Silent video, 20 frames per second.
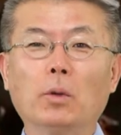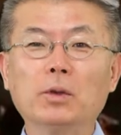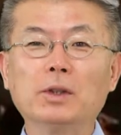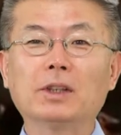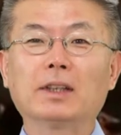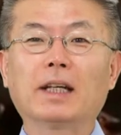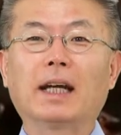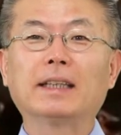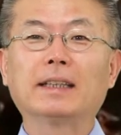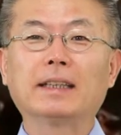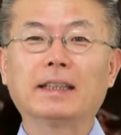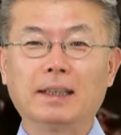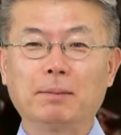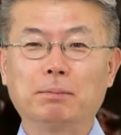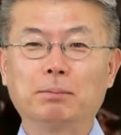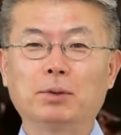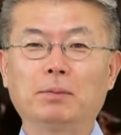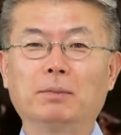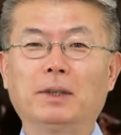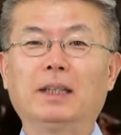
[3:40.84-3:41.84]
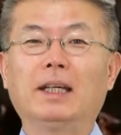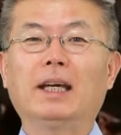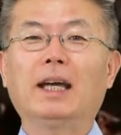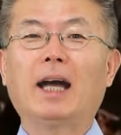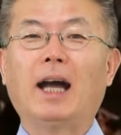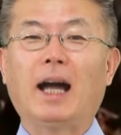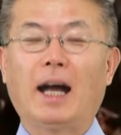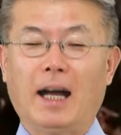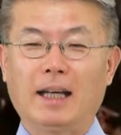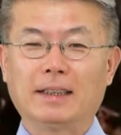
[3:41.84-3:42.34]
온전한 기쁨이
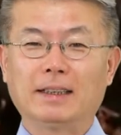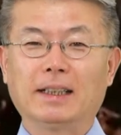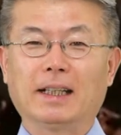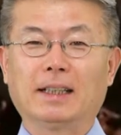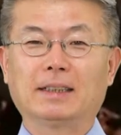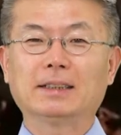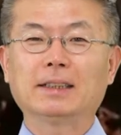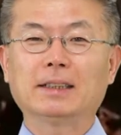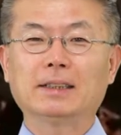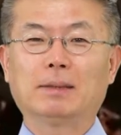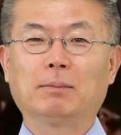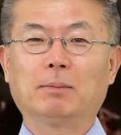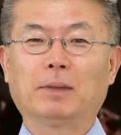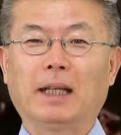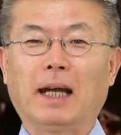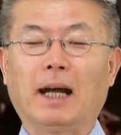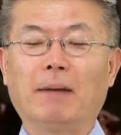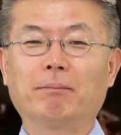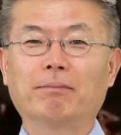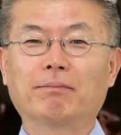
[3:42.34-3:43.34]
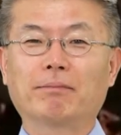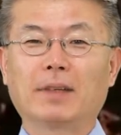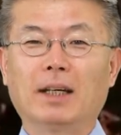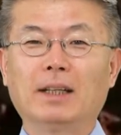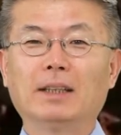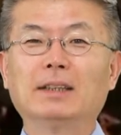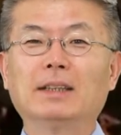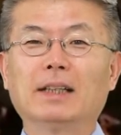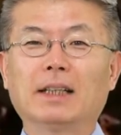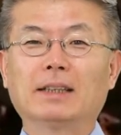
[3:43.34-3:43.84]
아니라는 것입니다.
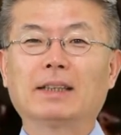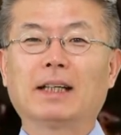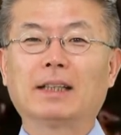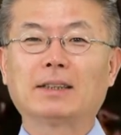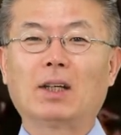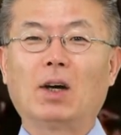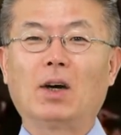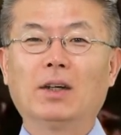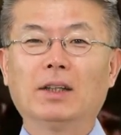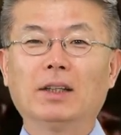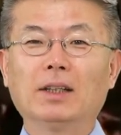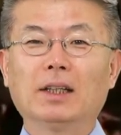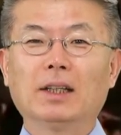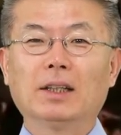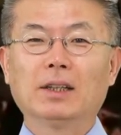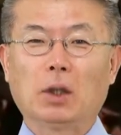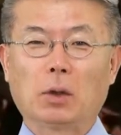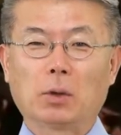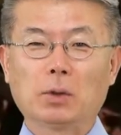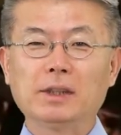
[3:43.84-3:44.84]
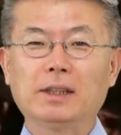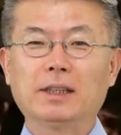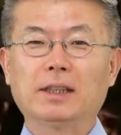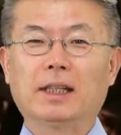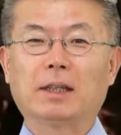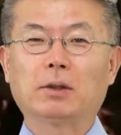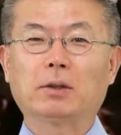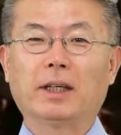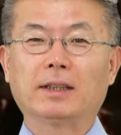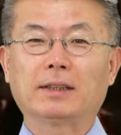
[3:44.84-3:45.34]
그래서
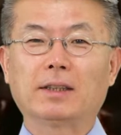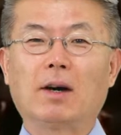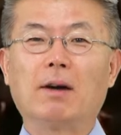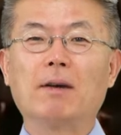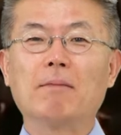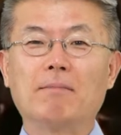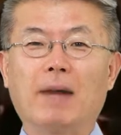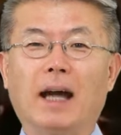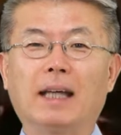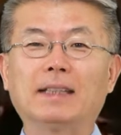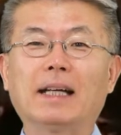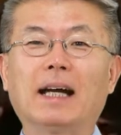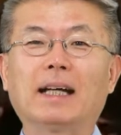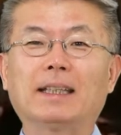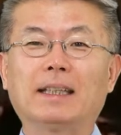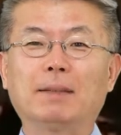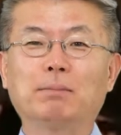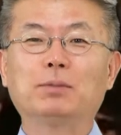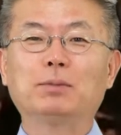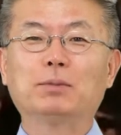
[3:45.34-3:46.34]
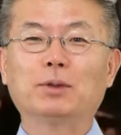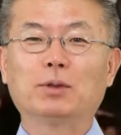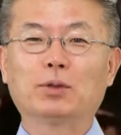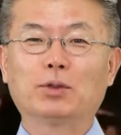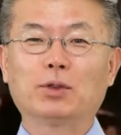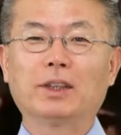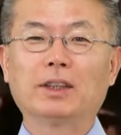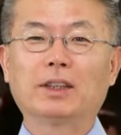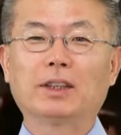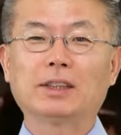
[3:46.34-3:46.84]
결혼식이라고 해서 마냥 기쁨을
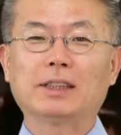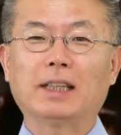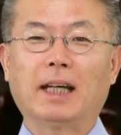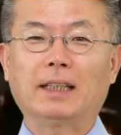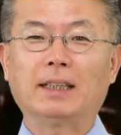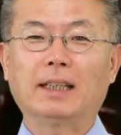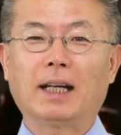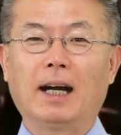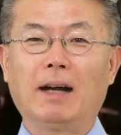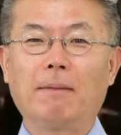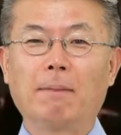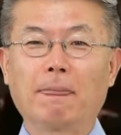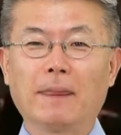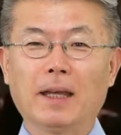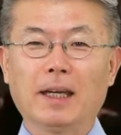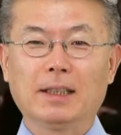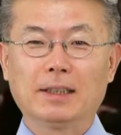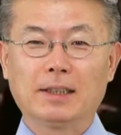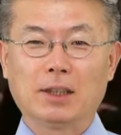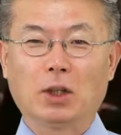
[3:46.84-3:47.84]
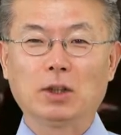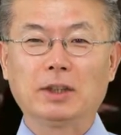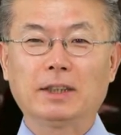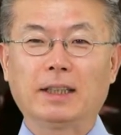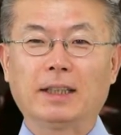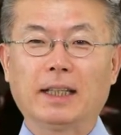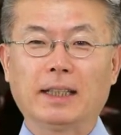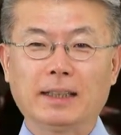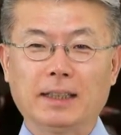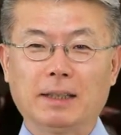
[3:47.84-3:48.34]
누리는 것이 아니라
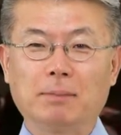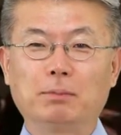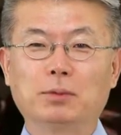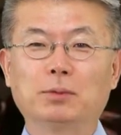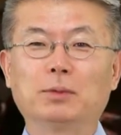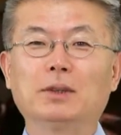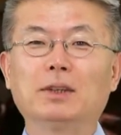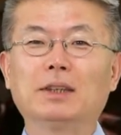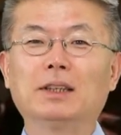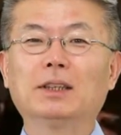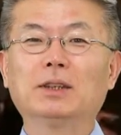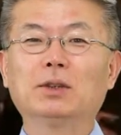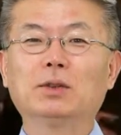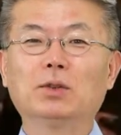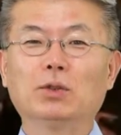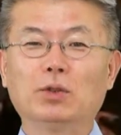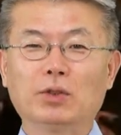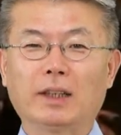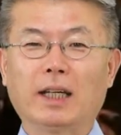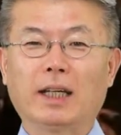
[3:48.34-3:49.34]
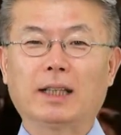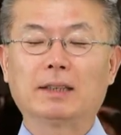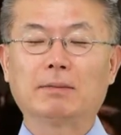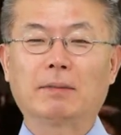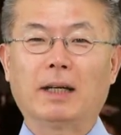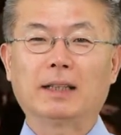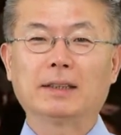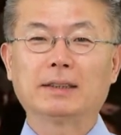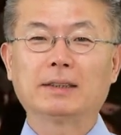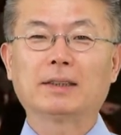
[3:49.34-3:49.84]
절제된 기쁨을
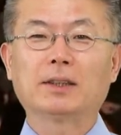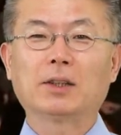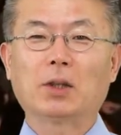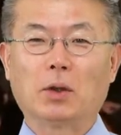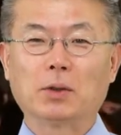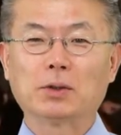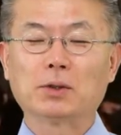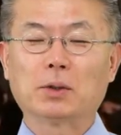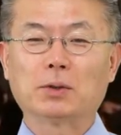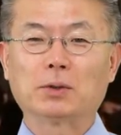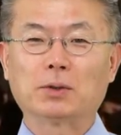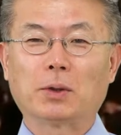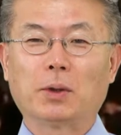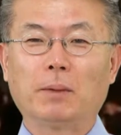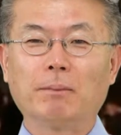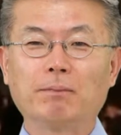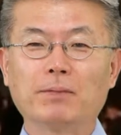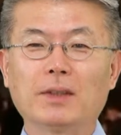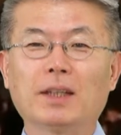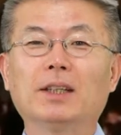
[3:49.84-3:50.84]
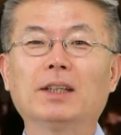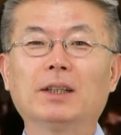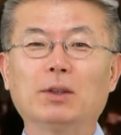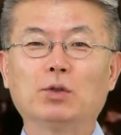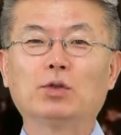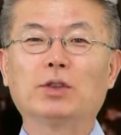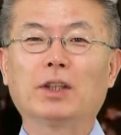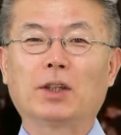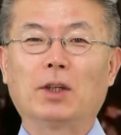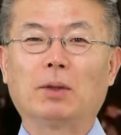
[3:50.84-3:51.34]
누리게끔 하는 경종으로
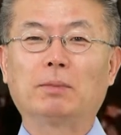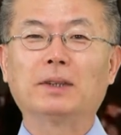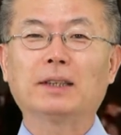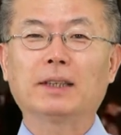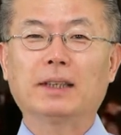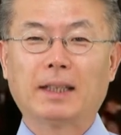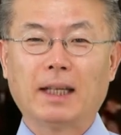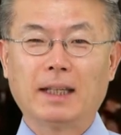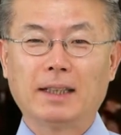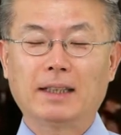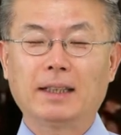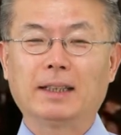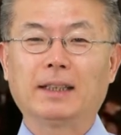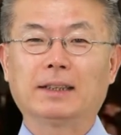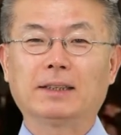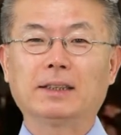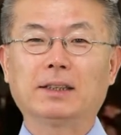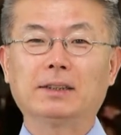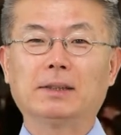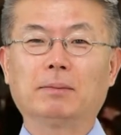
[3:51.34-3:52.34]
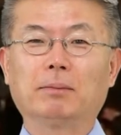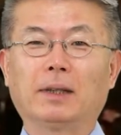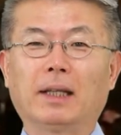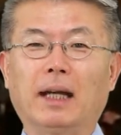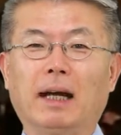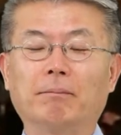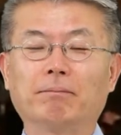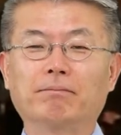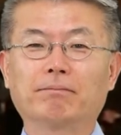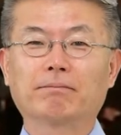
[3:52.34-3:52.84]
유리컵을 깨뜨리는
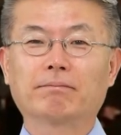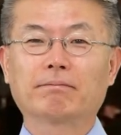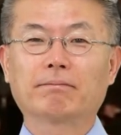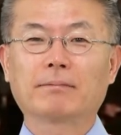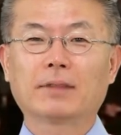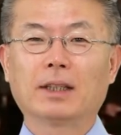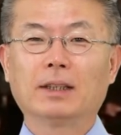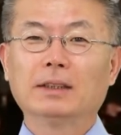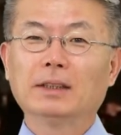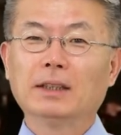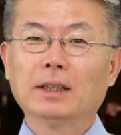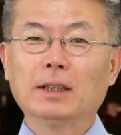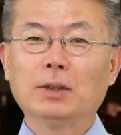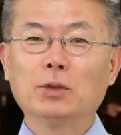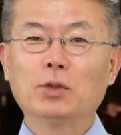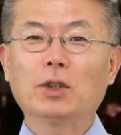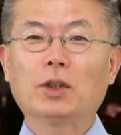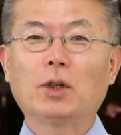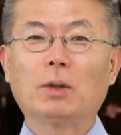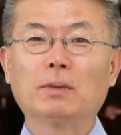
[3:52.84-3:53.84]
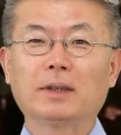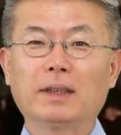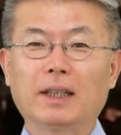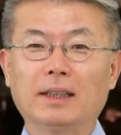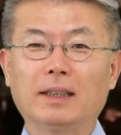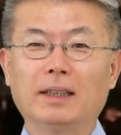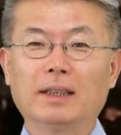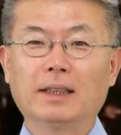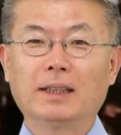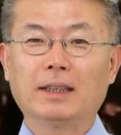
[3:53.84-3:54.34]
것입니다. 유리컵을
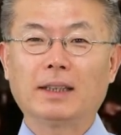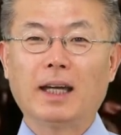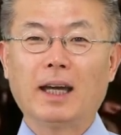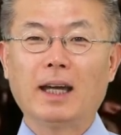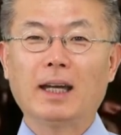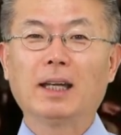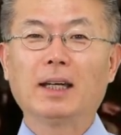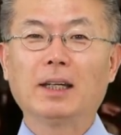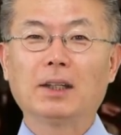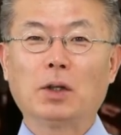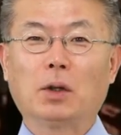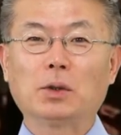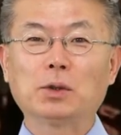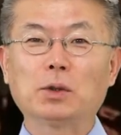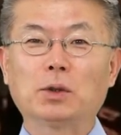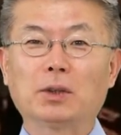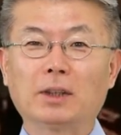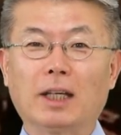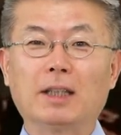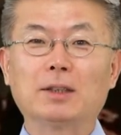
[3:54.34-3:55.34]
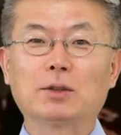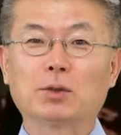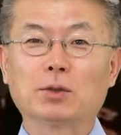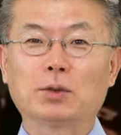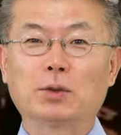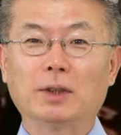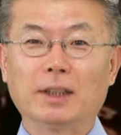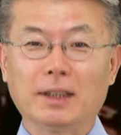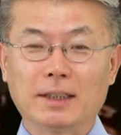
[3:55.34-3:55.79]
깨뜨리는 게 경종이 될 수